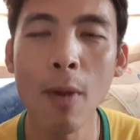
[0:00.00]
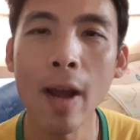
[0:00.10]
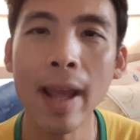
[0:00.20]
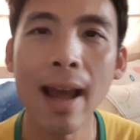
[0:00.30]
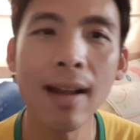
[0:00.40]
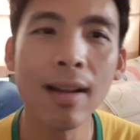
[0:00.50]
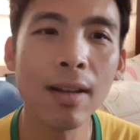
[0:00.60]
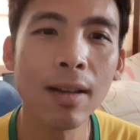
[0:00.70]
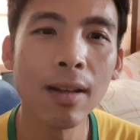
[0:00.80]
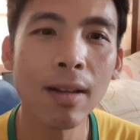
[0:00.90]
บ่อย ๆ อ่ะ
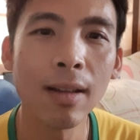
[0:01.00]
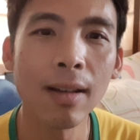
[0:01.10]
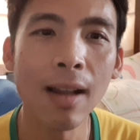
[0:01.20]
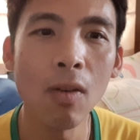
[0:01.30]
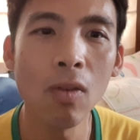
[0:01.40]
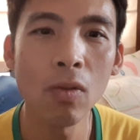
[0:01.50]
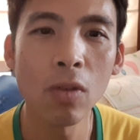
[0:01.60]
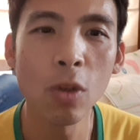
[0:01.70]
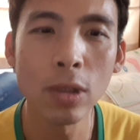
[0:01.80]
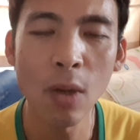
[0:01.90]
แล้ว
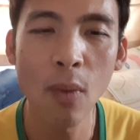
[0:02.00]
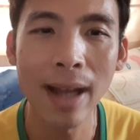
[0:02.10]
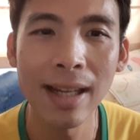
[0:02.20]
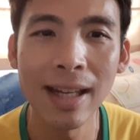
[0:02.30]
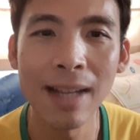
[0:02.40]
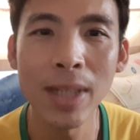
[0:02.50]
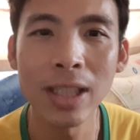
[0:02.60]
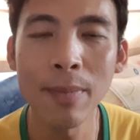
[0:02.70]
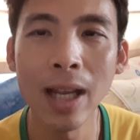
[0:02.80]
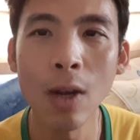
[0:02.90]
ดูจังหวะดีๆ มัน
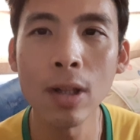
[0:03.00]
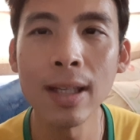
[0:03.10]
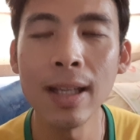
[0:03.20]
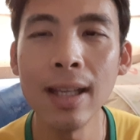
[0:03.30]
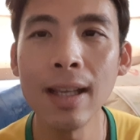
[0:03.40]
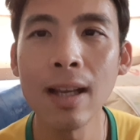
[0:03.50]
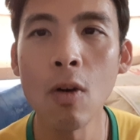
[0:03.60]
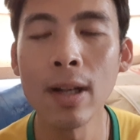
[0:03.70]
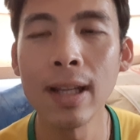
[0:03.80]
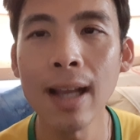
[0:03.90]
จะมีรถที่
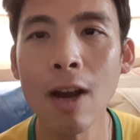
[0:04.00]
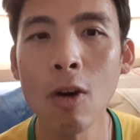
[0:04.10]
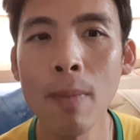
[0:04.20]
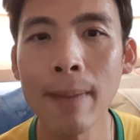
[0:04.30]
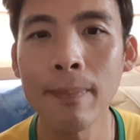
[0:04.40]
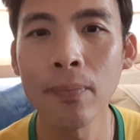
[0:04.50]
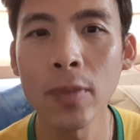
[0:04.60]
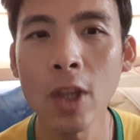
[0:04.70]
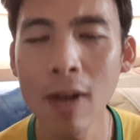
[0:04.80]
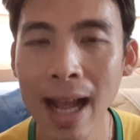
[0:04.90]
คนที่เขาแบบ
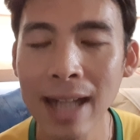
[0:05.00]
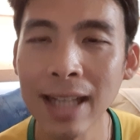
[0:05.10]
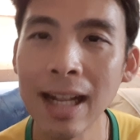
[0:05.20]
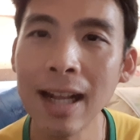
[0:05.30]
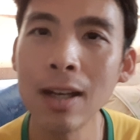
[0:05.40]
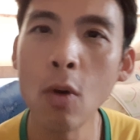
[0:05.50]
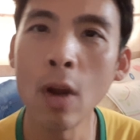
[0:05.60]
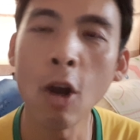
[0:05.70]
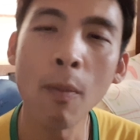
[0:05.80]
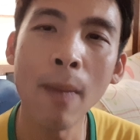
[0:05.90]
ต้องการใช้เงินด่ว
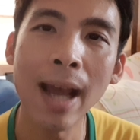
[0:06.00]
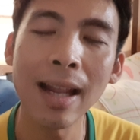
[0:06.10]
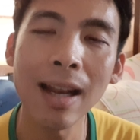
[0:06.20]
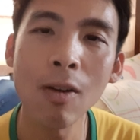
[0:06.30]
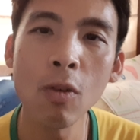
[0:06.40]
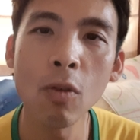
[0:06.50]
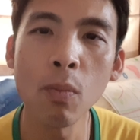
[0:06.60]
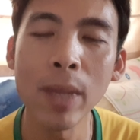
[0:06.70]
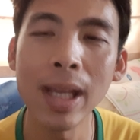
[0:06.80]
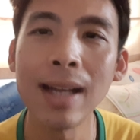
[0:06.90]
นออกมา แล้วเรา
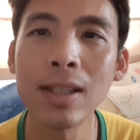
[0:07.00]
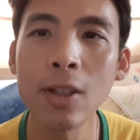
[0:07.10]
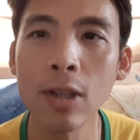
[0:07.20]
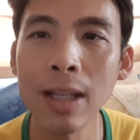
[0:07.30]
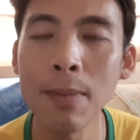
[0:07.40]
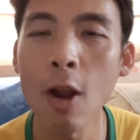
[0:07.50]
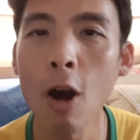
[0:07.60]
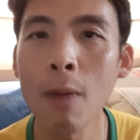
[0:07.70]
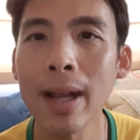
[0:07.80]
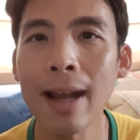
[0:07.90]
มีเงินสดที่พร้
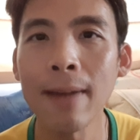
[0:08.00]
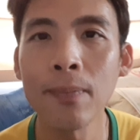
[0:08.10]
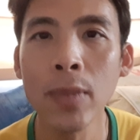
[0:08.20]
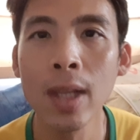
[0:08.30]
อมอะครับ